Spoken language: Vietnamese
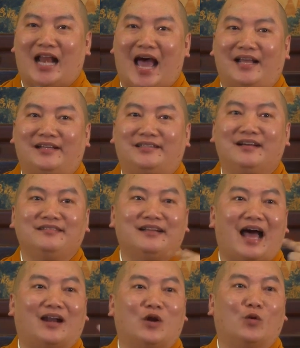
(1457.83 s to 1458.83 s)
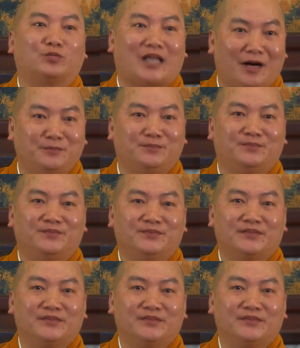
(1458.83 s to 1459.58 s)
lại chứng đắc lục thông,